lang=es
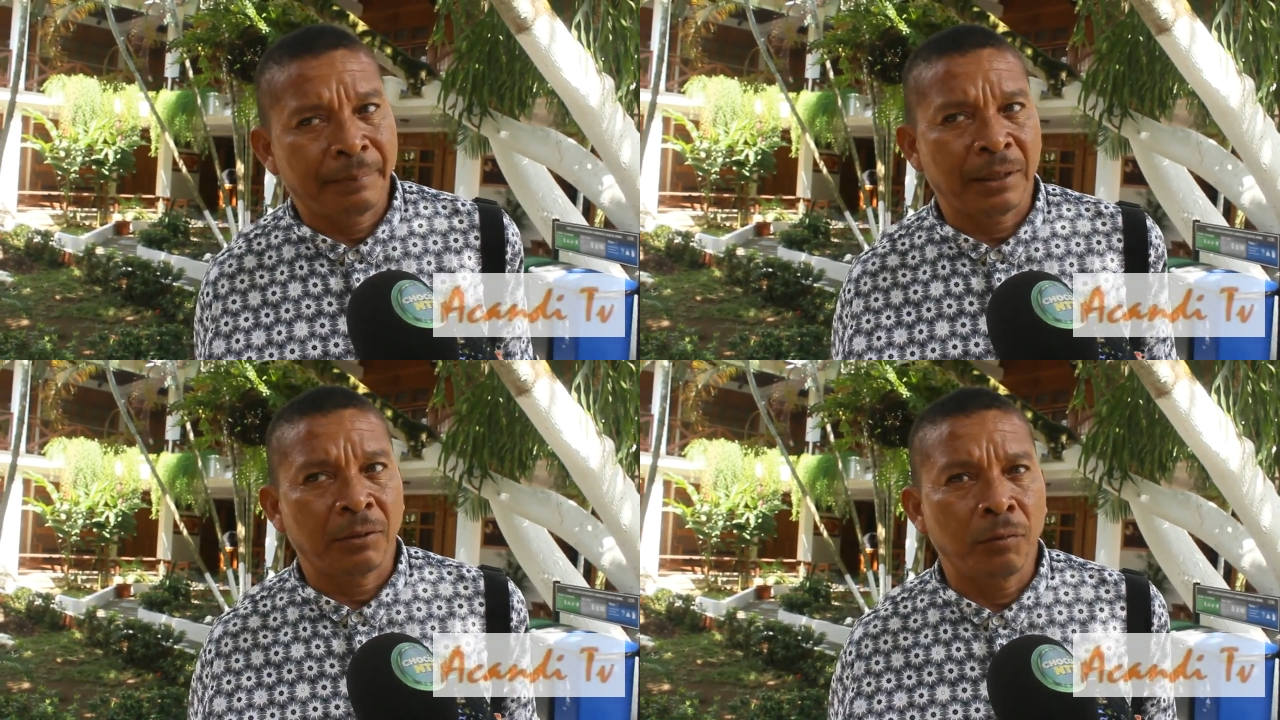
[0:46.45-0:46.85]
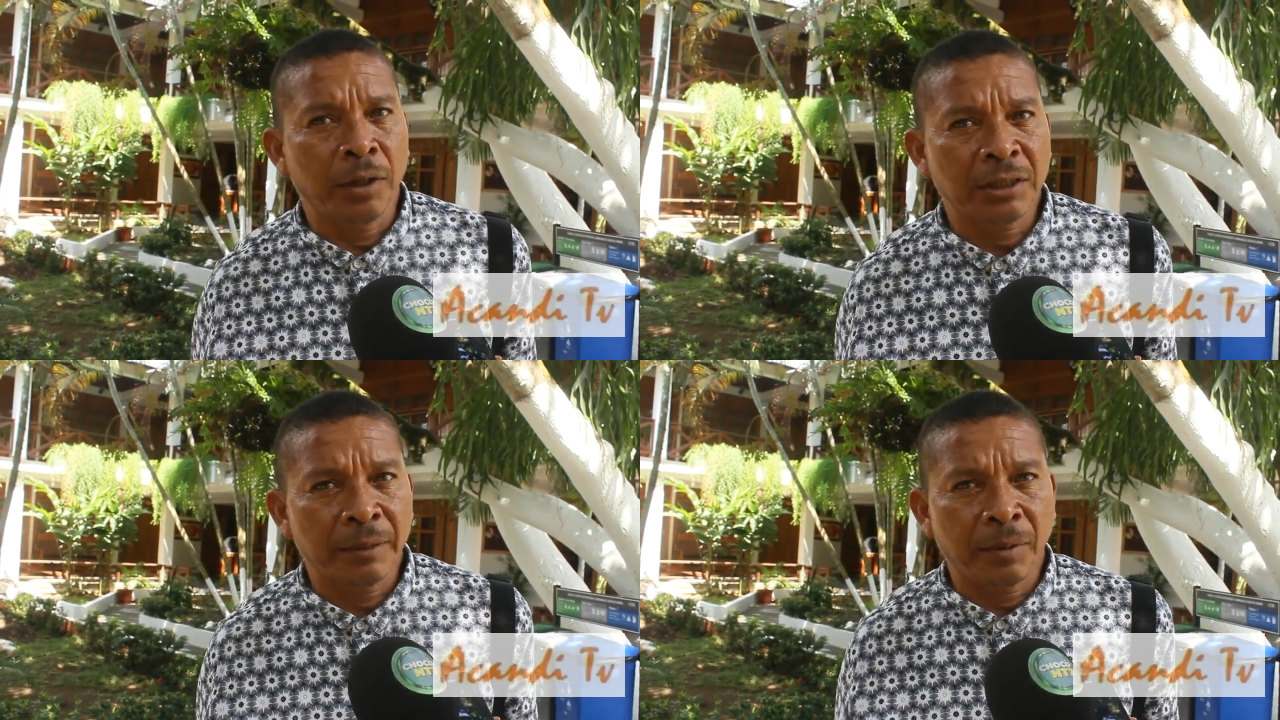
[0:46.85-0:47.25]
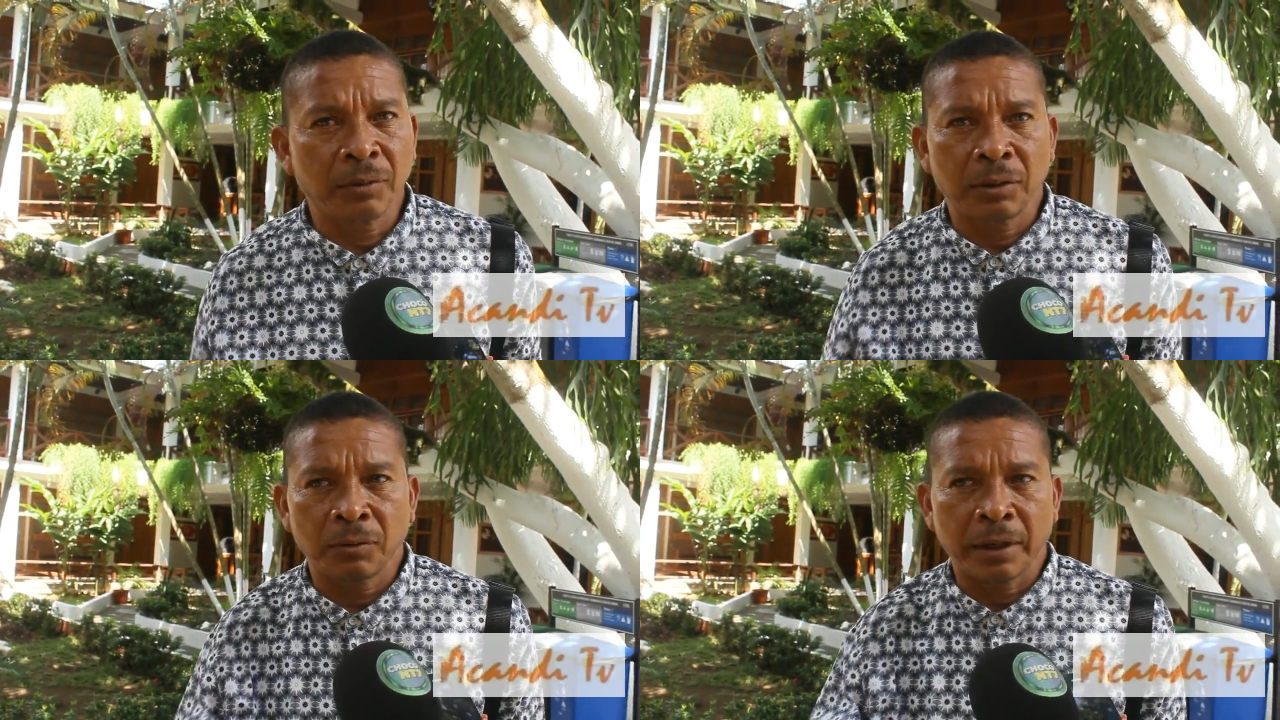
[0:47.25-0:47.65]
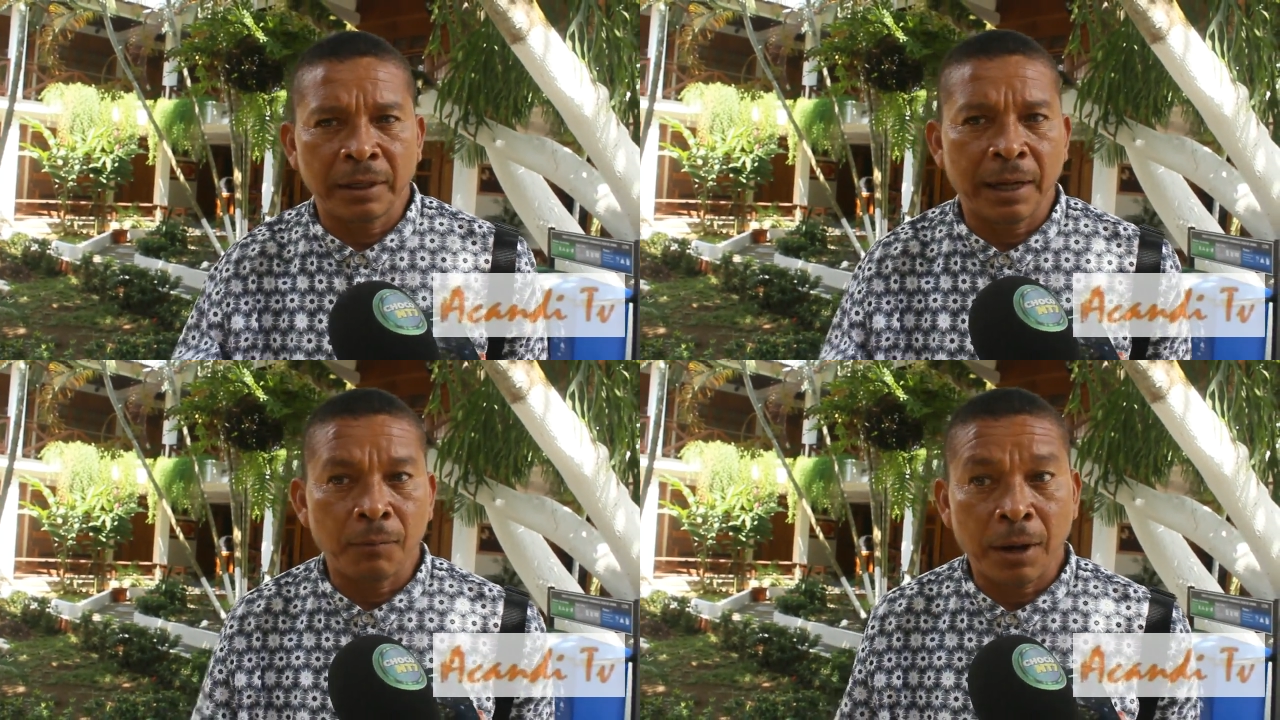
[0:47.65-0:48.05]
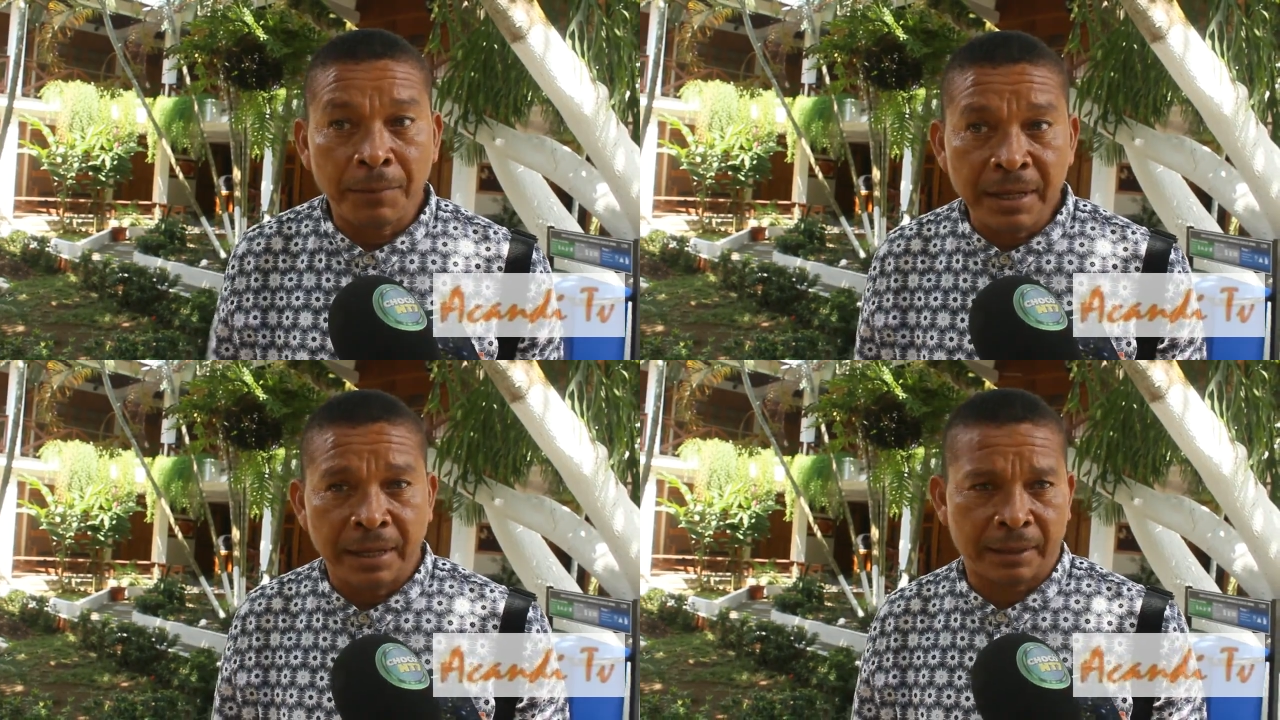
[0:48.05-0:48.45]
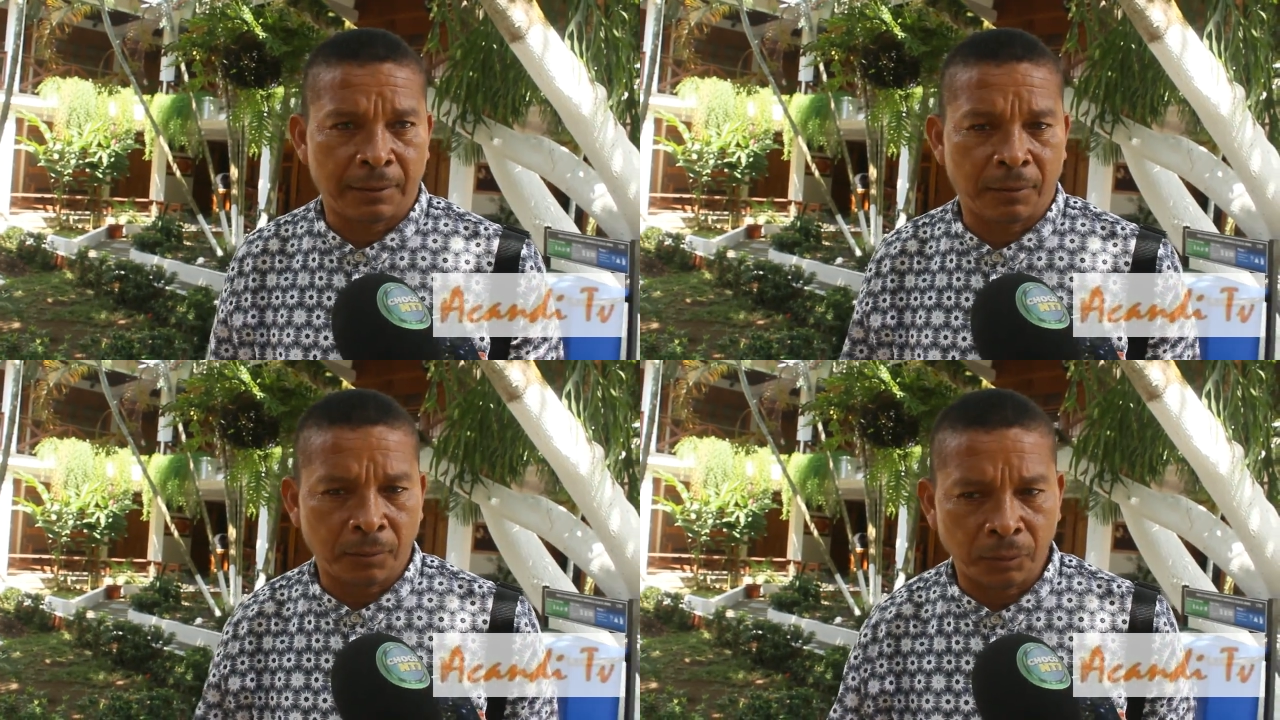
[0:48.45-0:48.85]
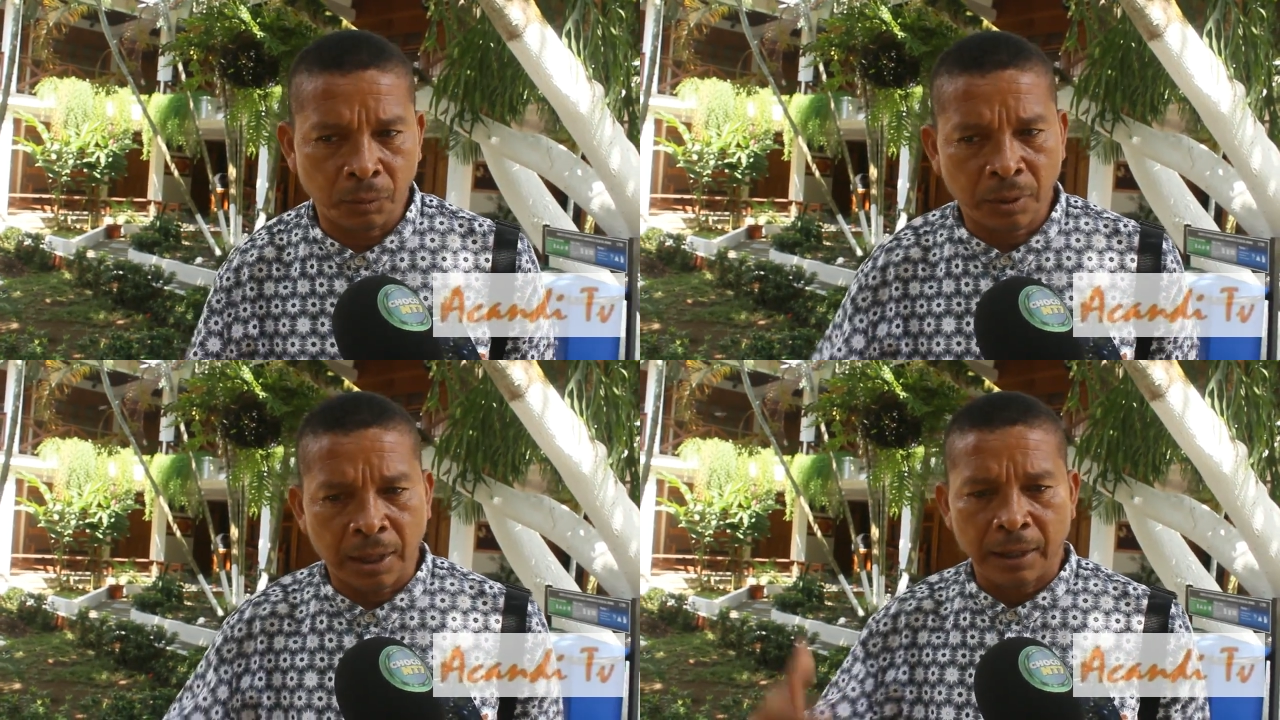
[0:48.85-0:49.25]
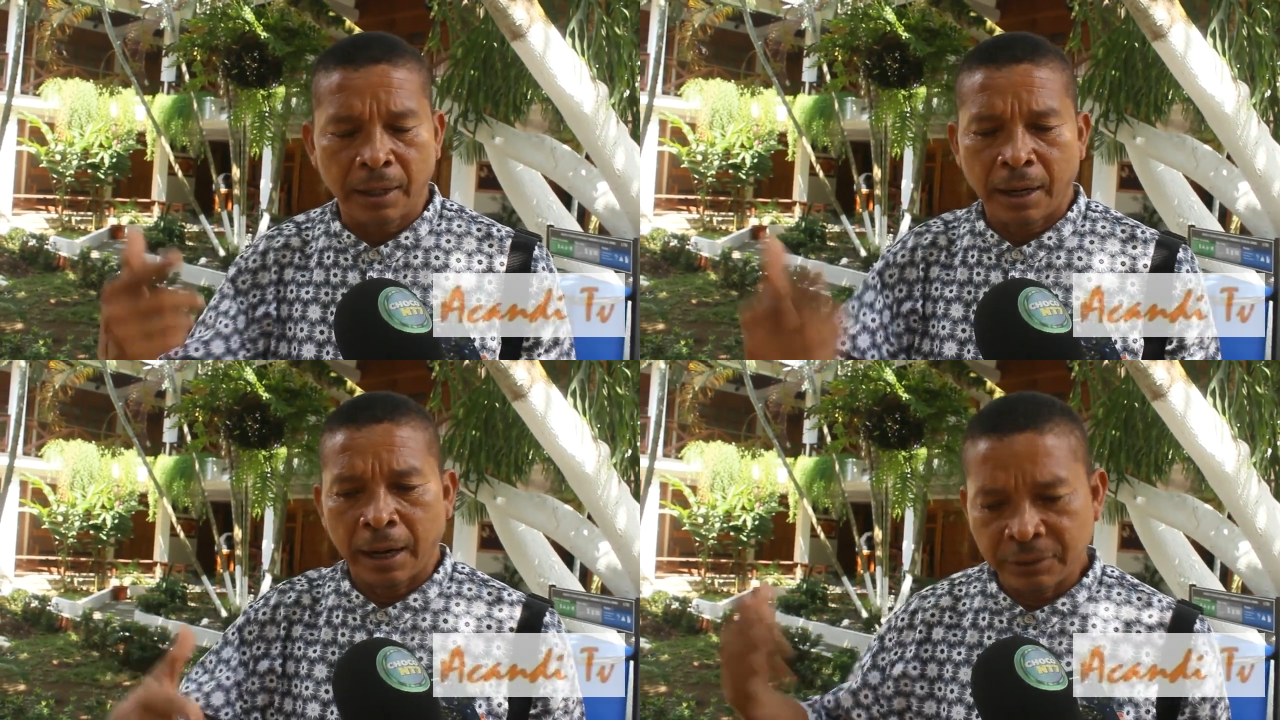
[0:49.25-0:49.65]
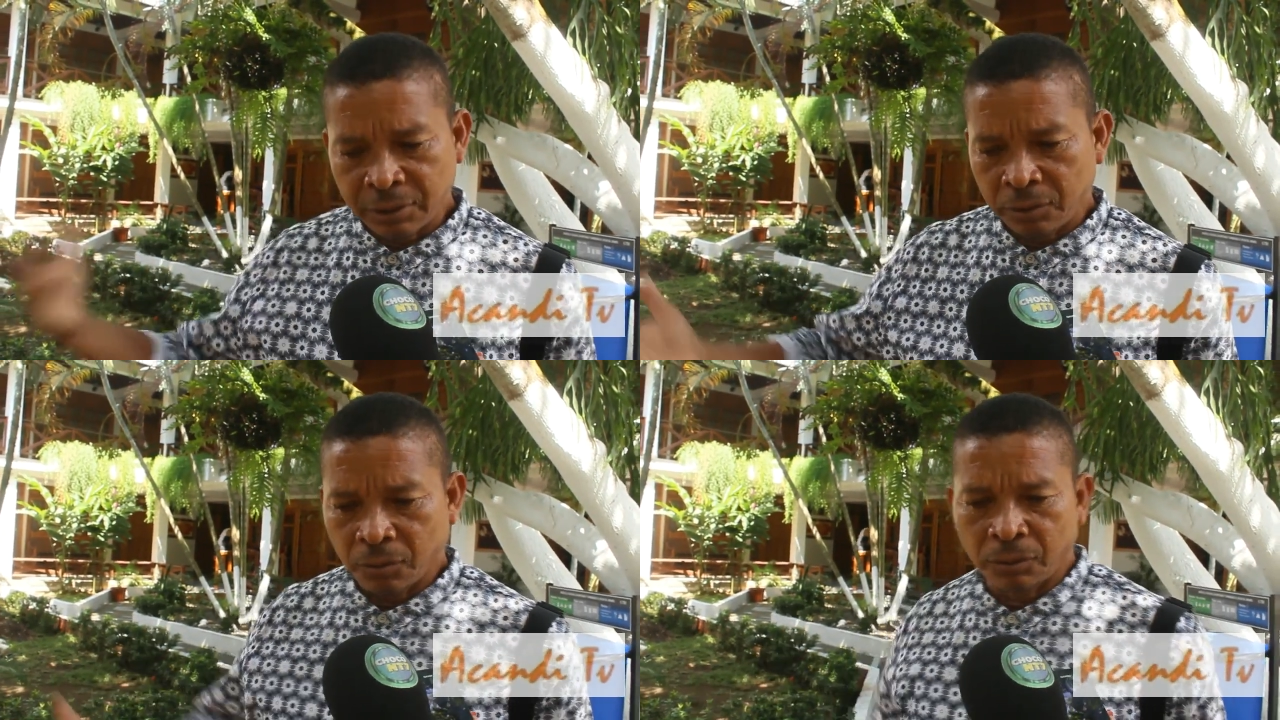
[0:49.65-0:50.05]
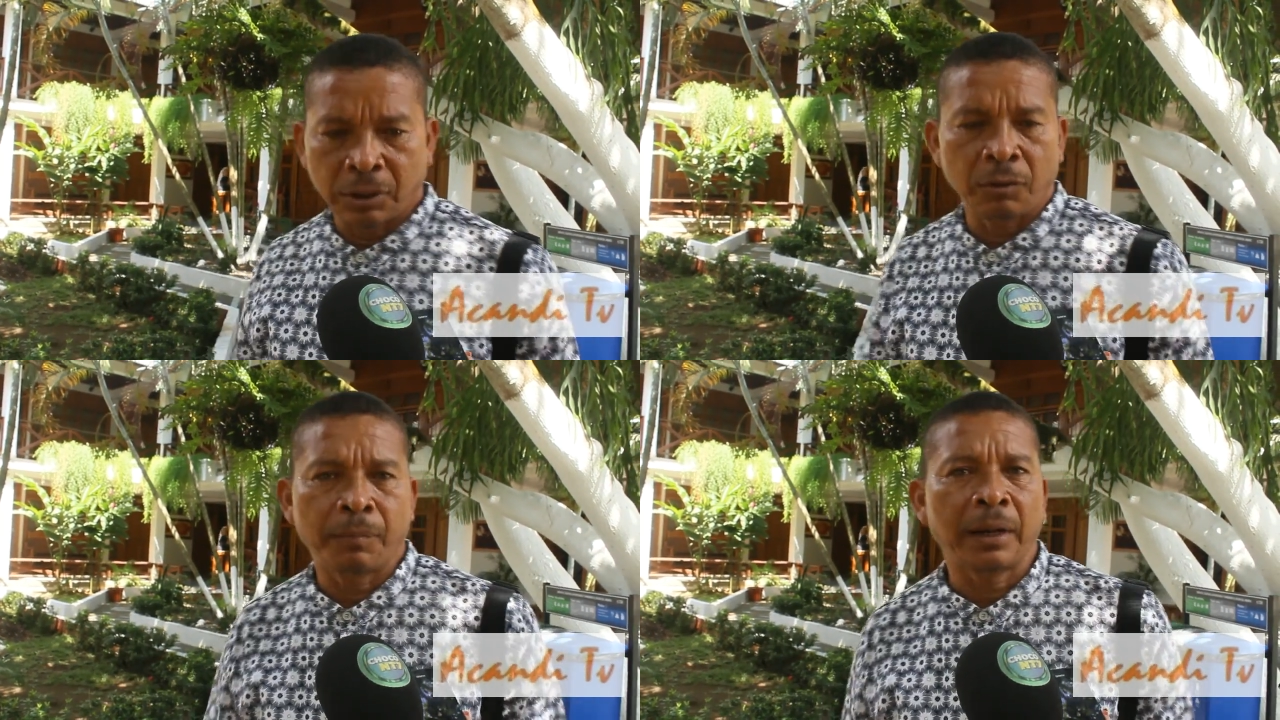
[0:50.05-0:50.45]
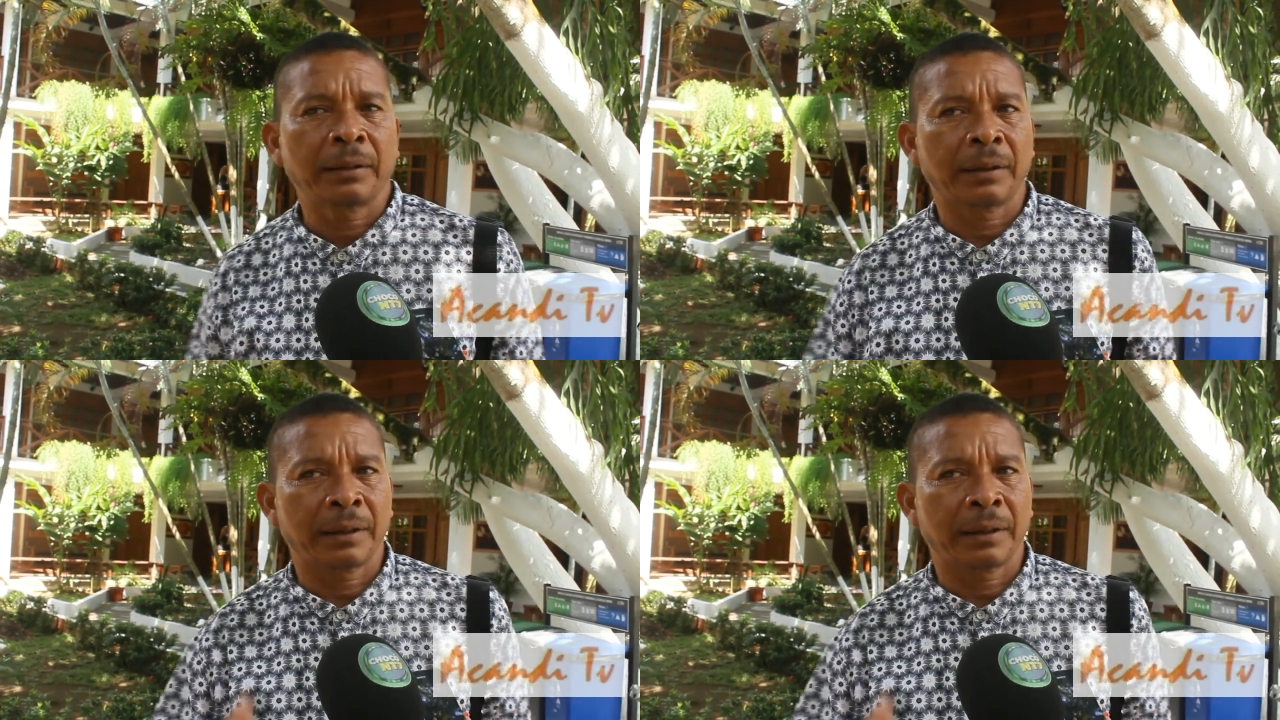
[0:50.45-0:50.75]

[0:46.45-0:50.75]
perdió una selva donde no haya una vía que los conduzca al sitio donde ellos van,